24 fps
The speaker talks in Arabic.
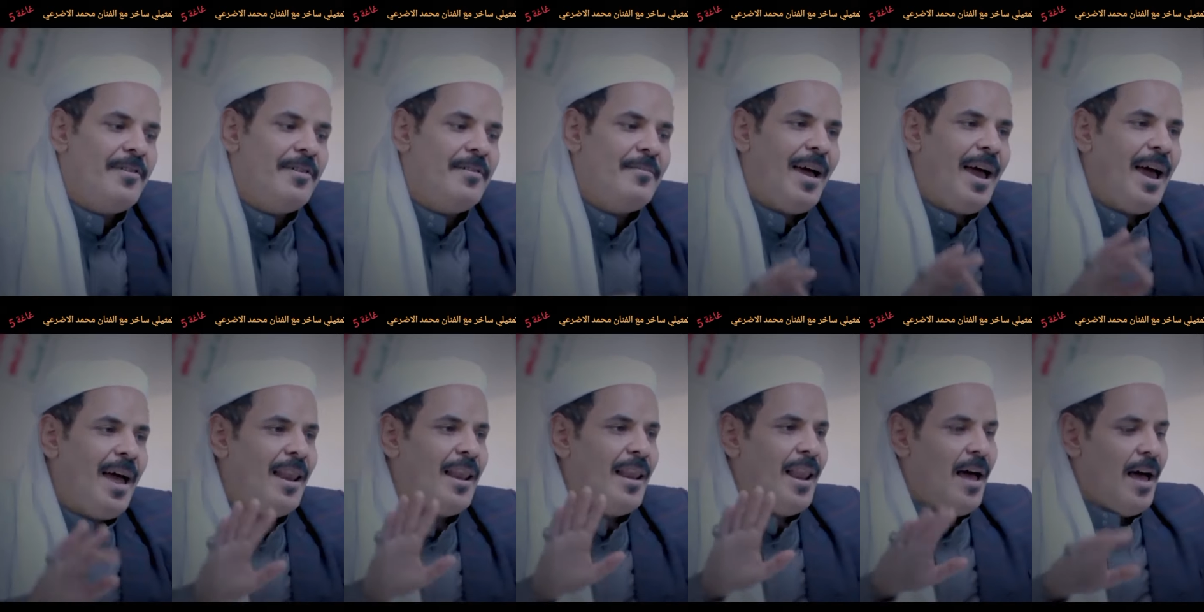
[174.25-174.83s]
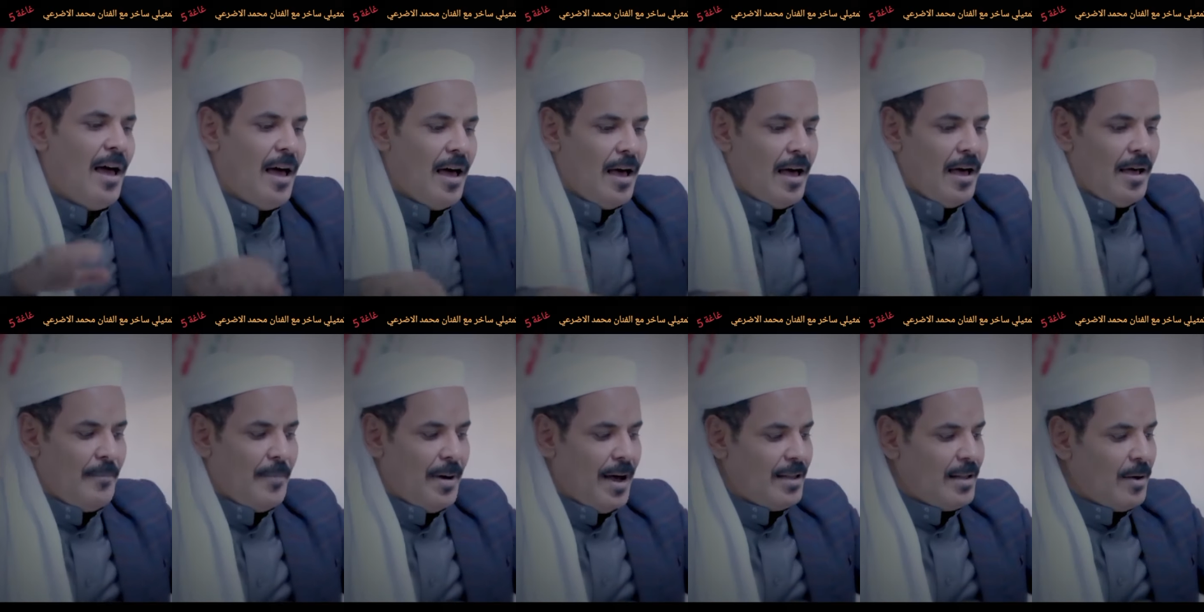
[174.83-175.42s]
في محلها
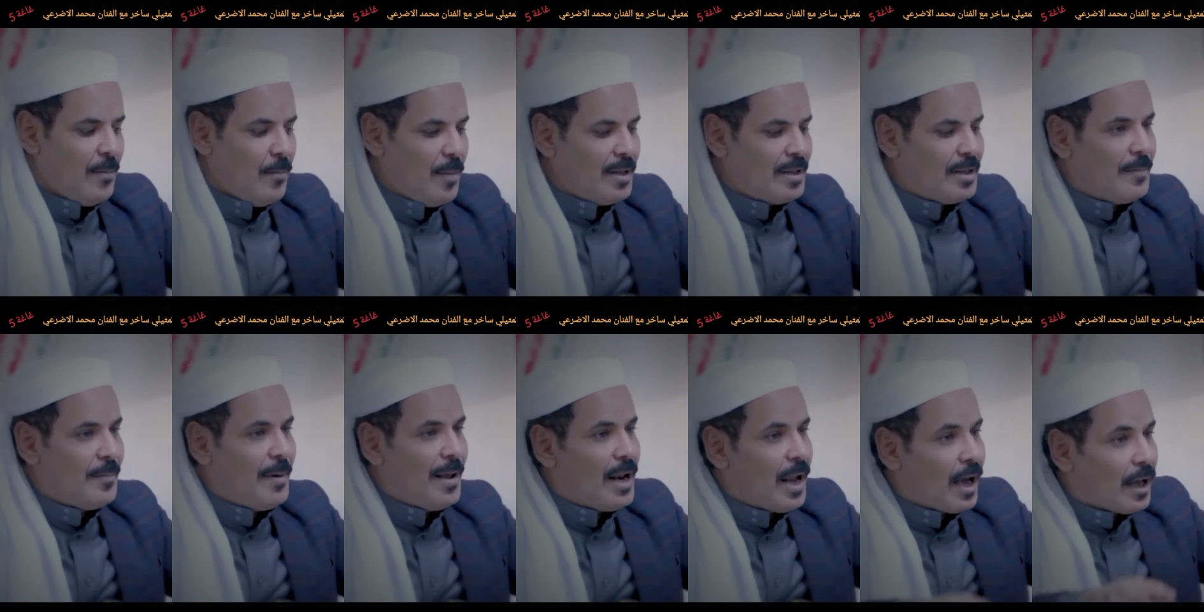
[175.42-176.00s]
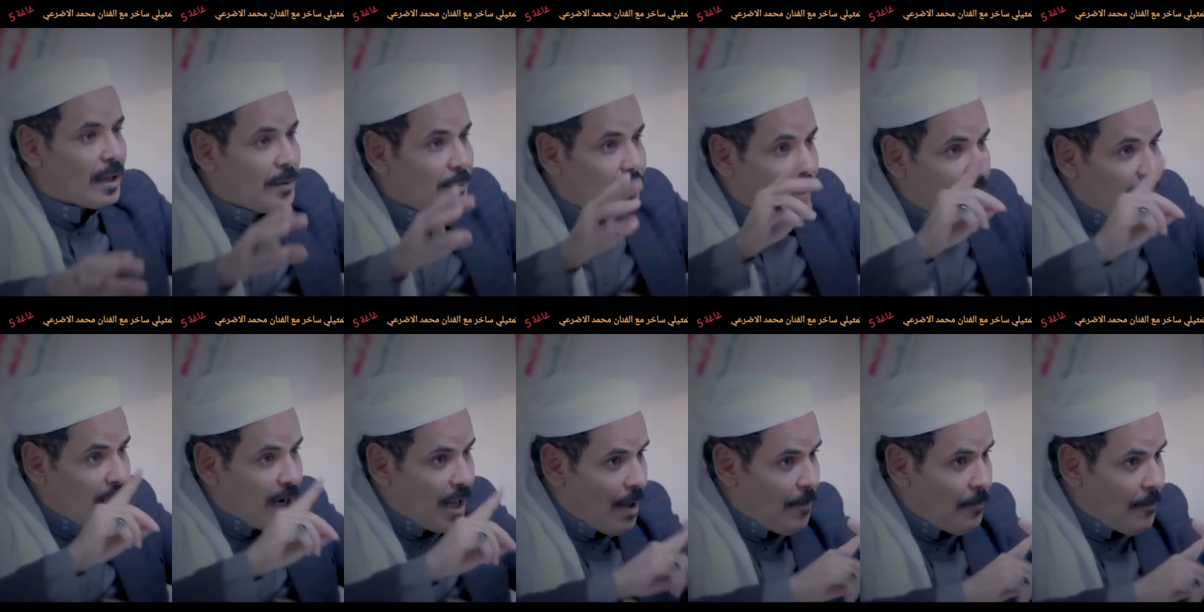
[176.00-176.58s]
ما دام ما انت بلغت
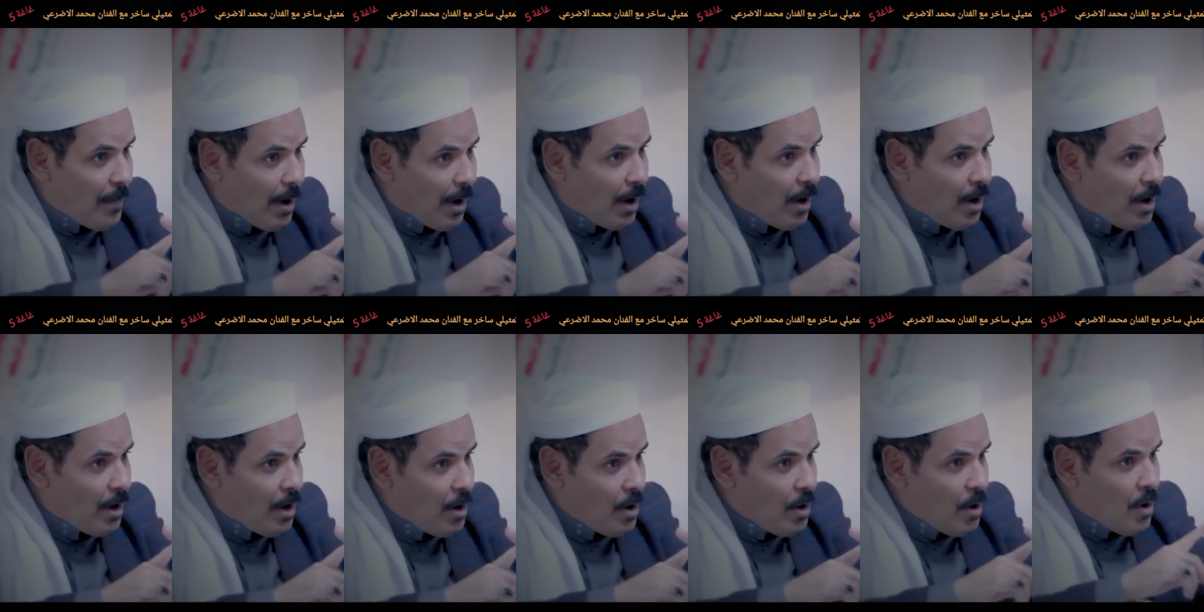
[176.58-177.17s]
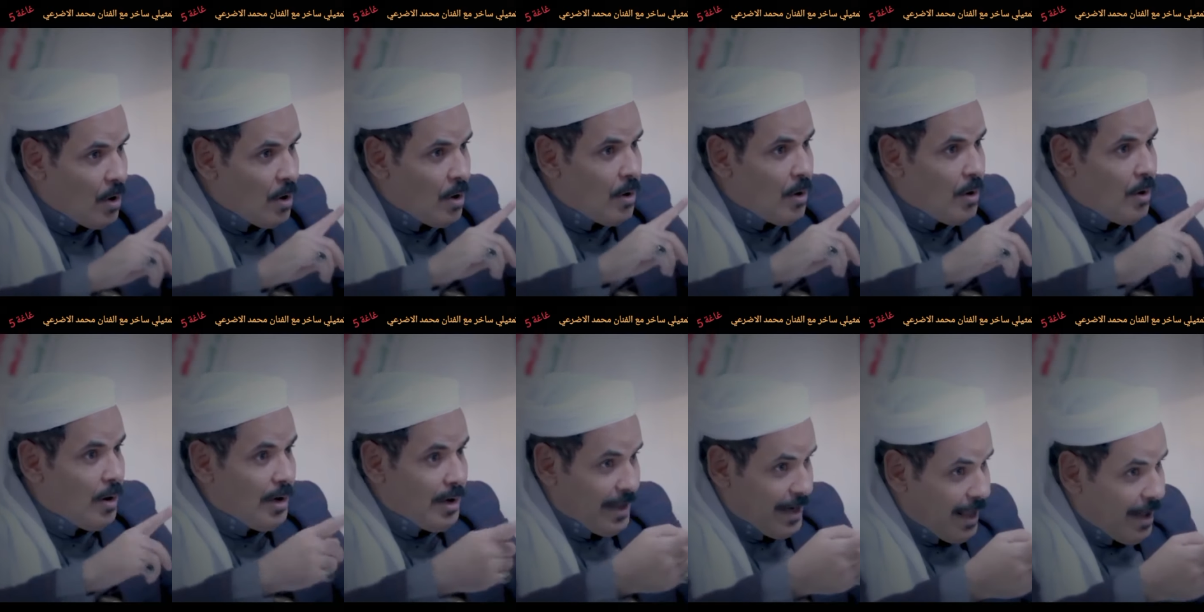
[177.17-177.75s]
بعيال عمك اي
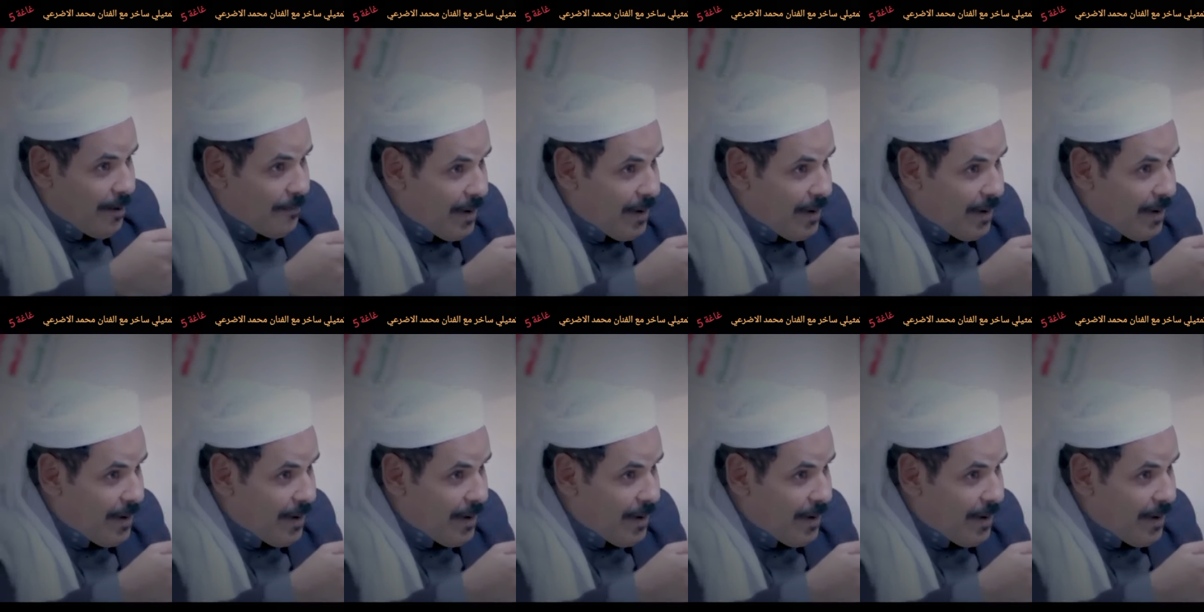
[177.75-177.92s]
والله عيال